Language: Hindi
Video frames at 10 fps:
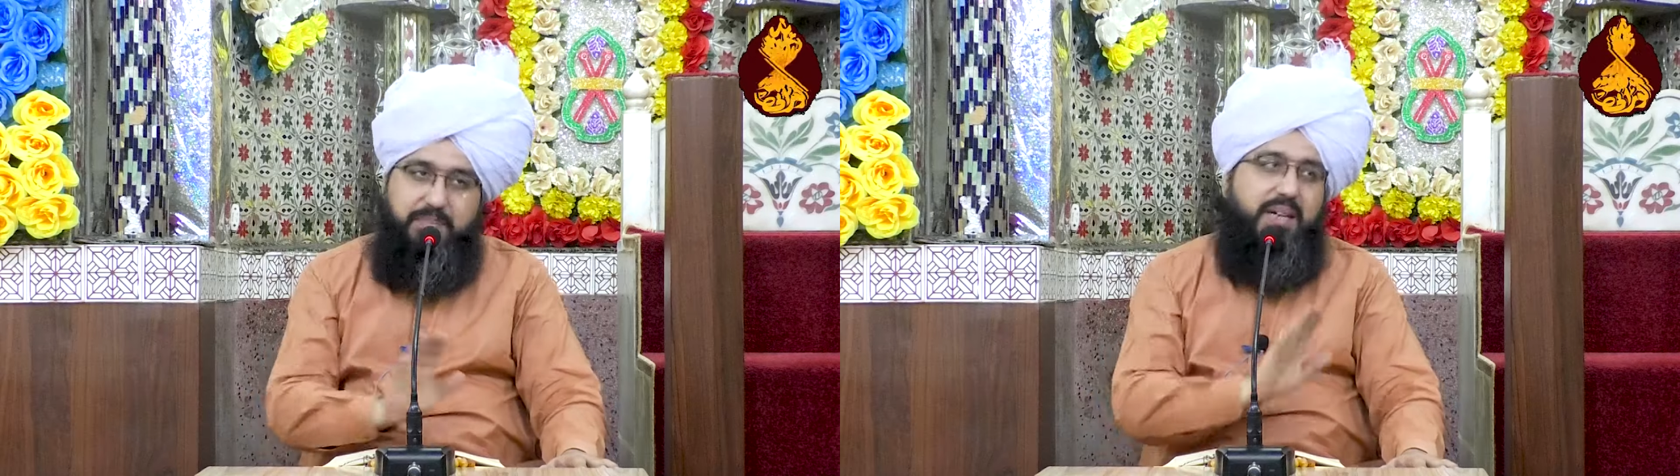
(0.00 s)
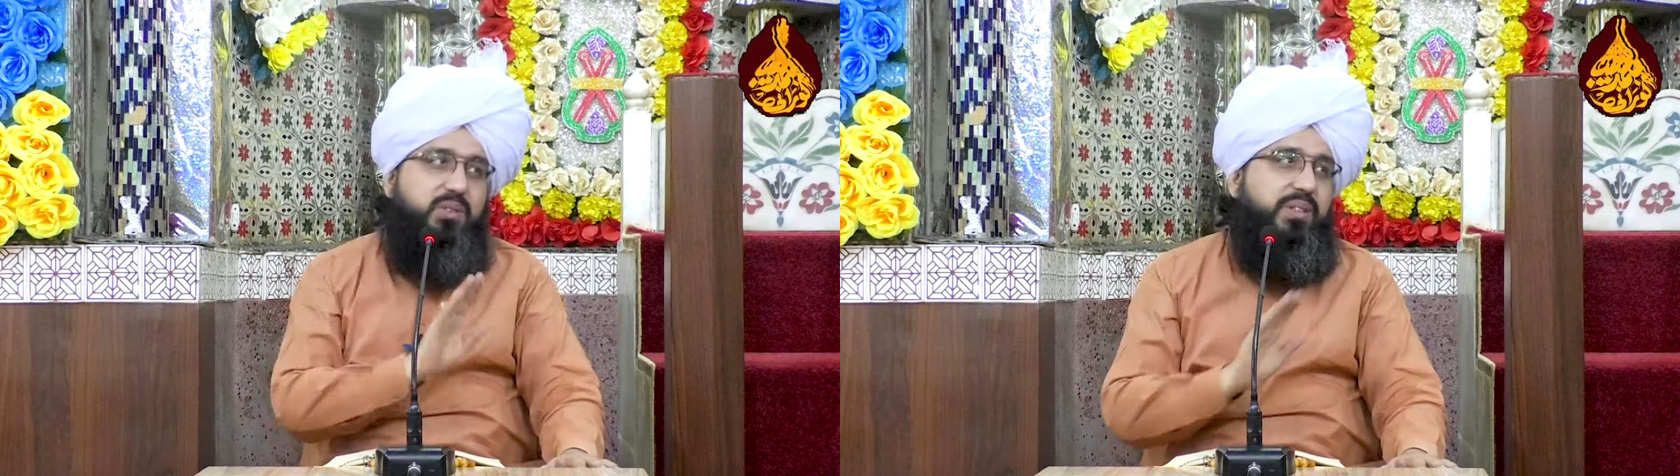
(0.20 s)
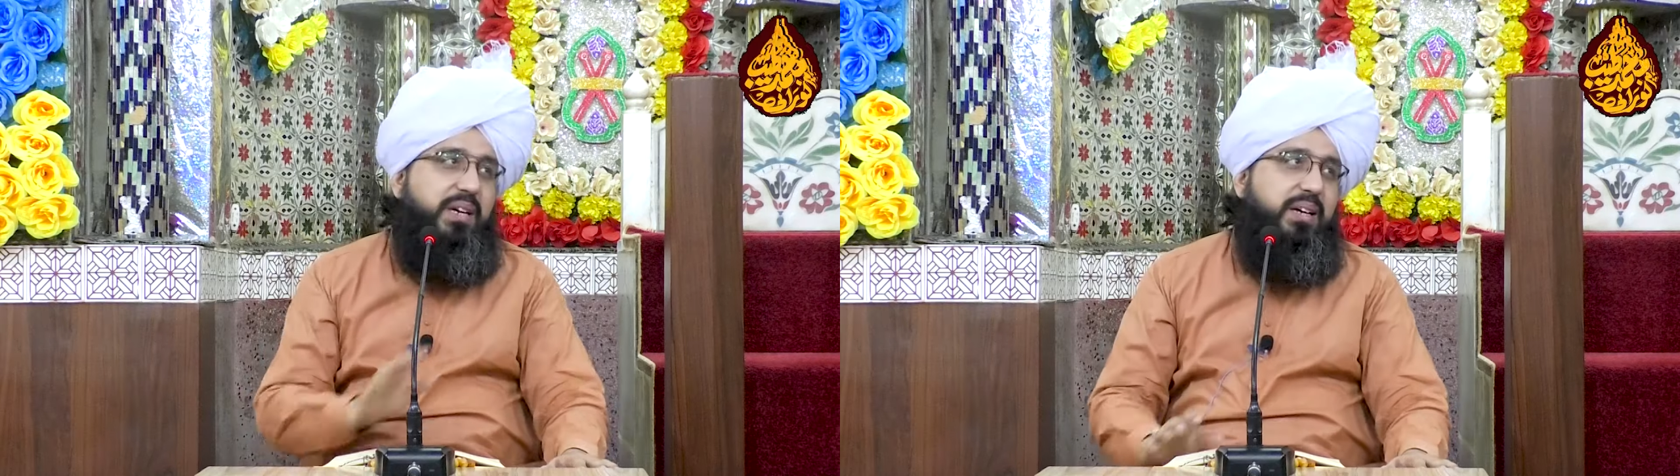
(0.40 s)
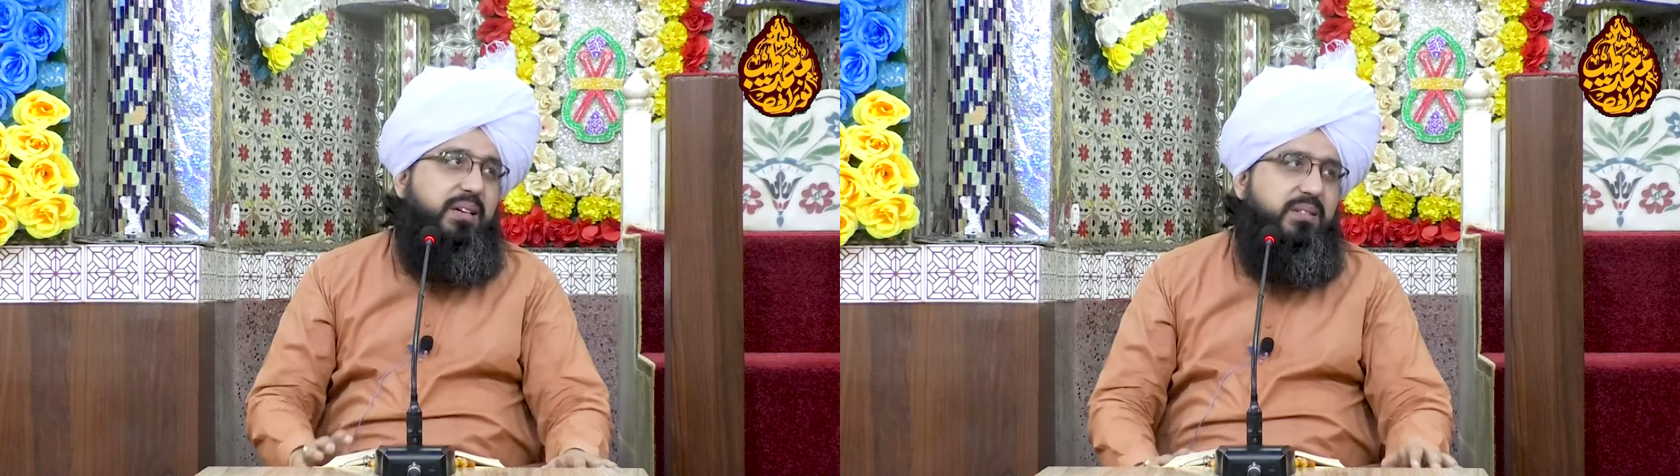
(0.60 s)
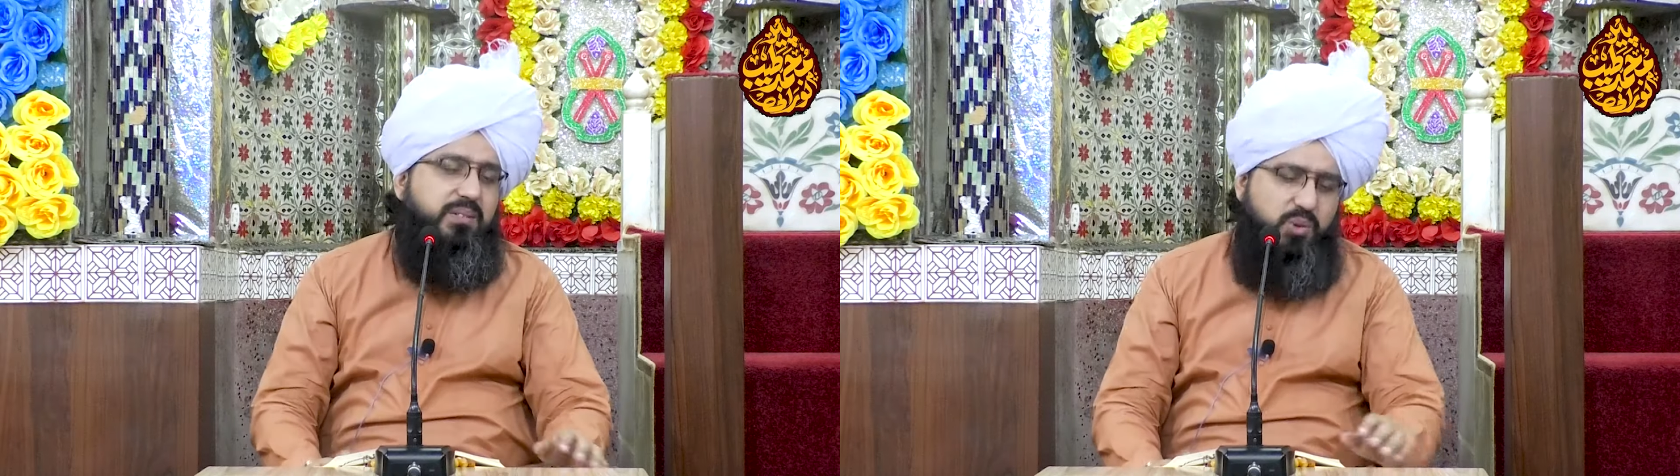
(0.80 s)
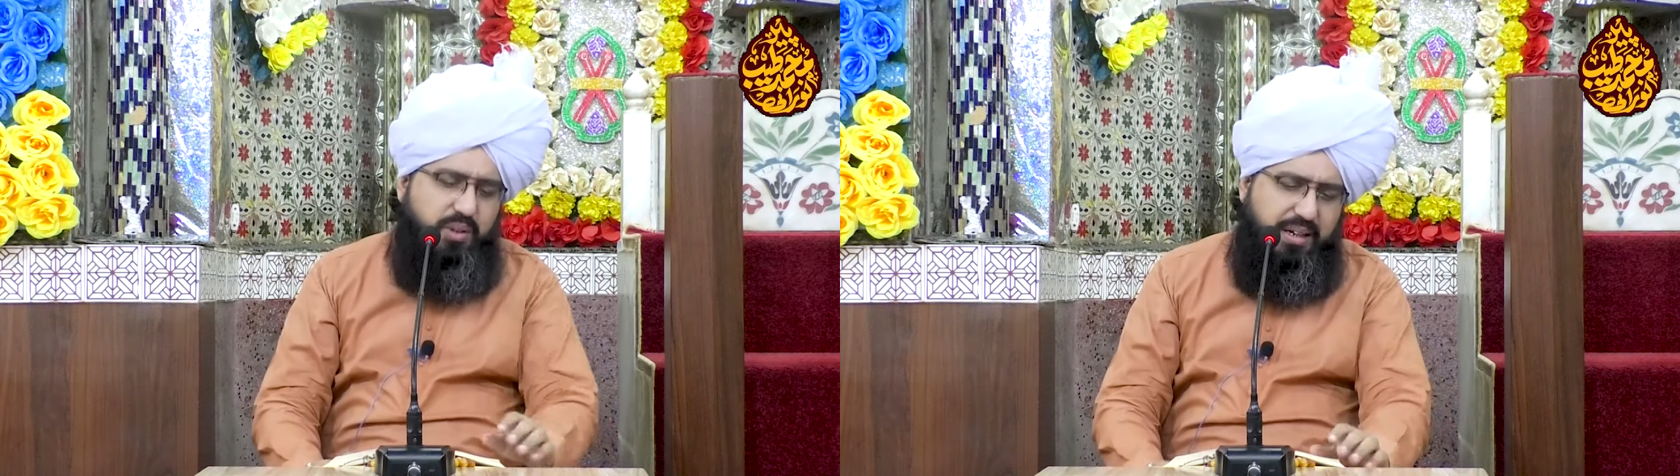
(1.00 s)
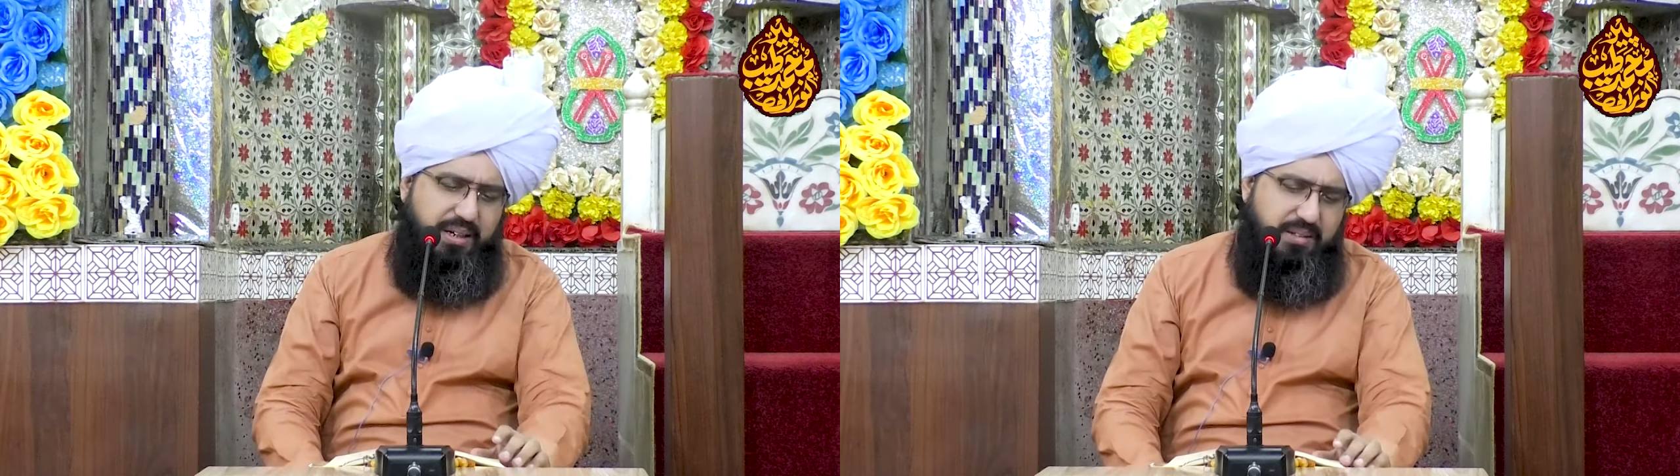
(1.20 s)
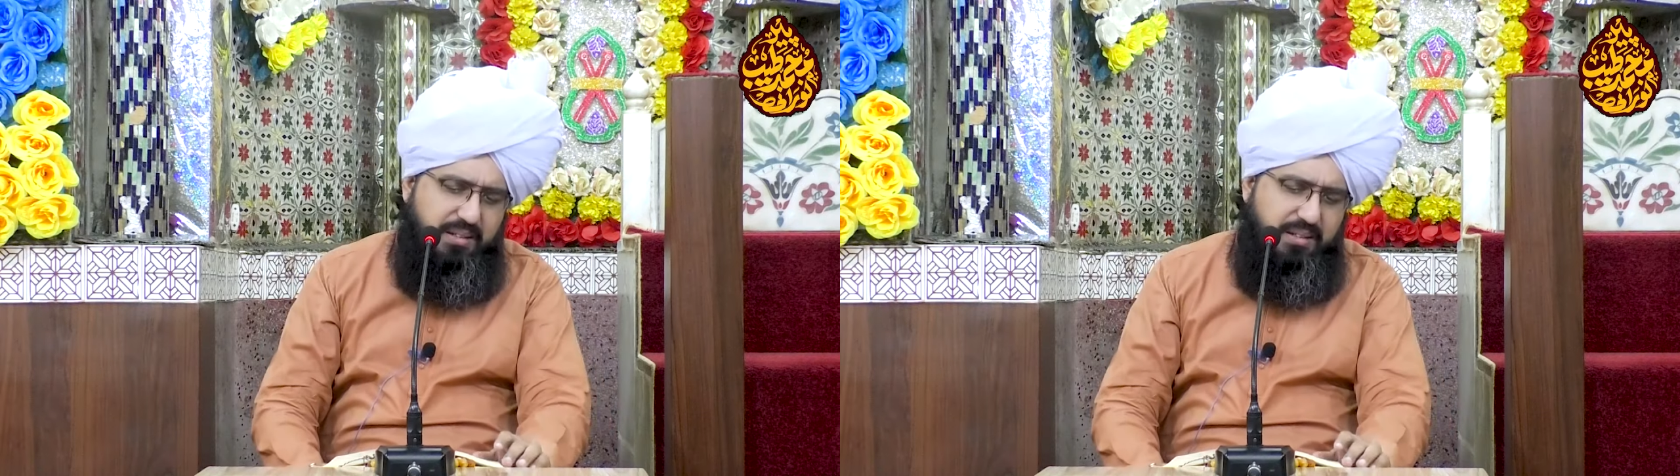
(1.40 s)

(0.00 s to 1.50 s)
एक बात ये चूँकि